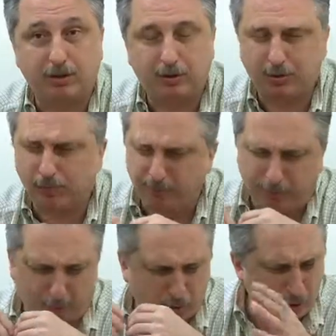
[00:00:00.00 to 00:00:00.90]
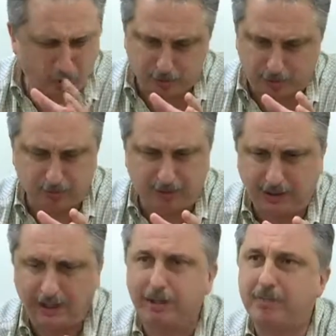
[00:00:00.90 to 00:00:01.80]
de todos los
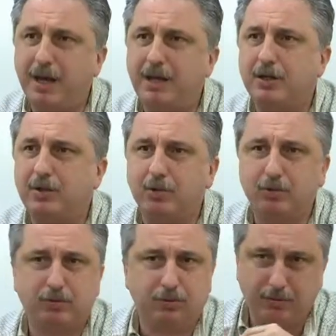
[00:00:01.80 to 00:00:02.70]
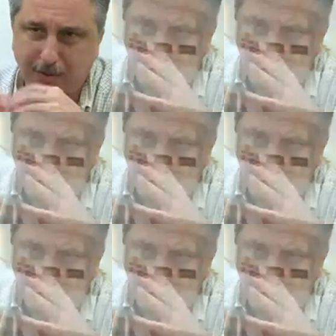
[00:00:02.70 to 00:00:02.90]
auxiliares médicos, de